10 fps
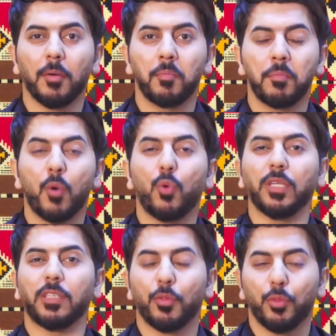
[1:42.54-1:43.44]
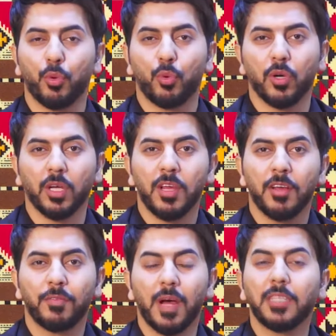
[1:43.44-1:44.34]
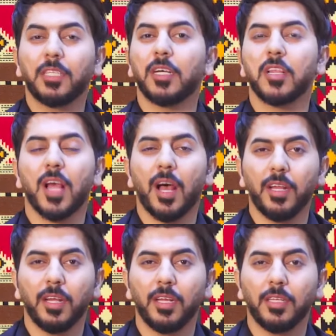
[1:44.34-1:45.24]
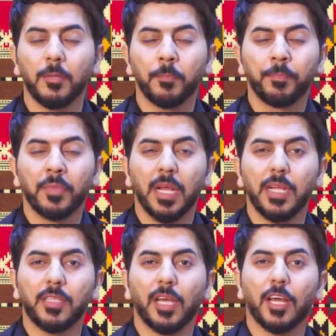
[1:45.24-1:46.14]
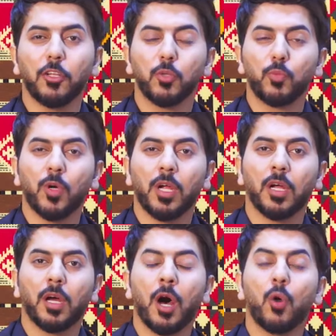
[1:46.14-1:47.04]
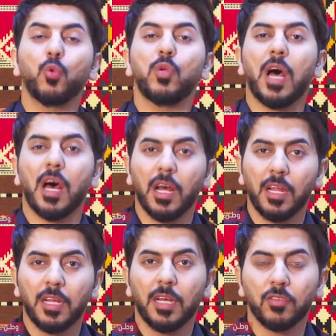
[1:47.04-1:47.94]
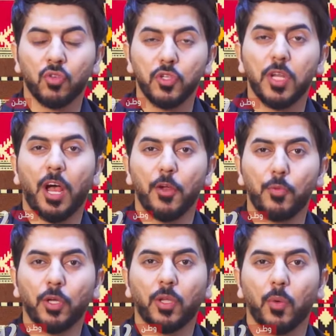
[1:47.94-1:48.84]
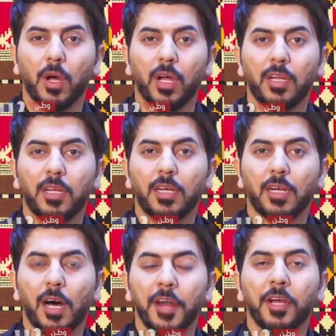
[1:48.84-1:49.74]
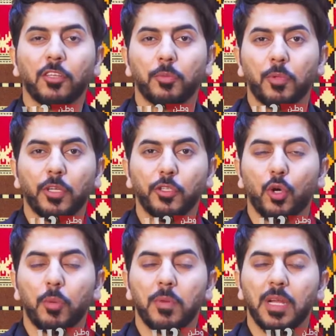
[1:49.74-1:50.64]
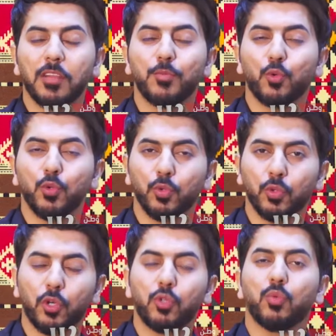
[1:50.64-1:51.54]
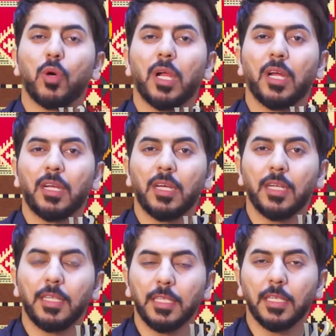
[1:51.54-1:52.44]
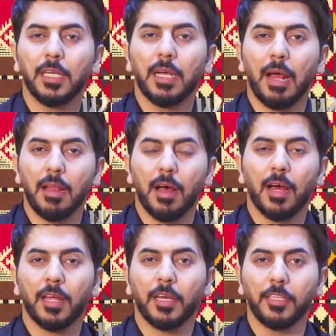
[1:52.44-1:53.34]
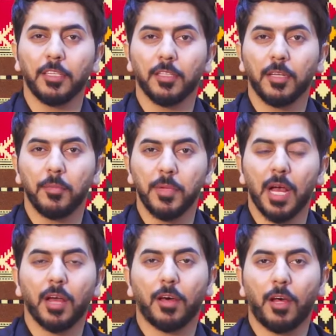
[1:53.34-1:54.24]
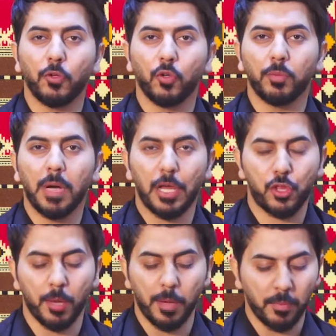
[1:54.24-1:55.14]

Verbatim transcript: موعد الظهور فهذه الرسائل اللي اللي يقدموها هؤلاء صناع المحتوى انا اعتبر ان هم لازم يكونون قدوه للاخرين من اقرانهم الشباب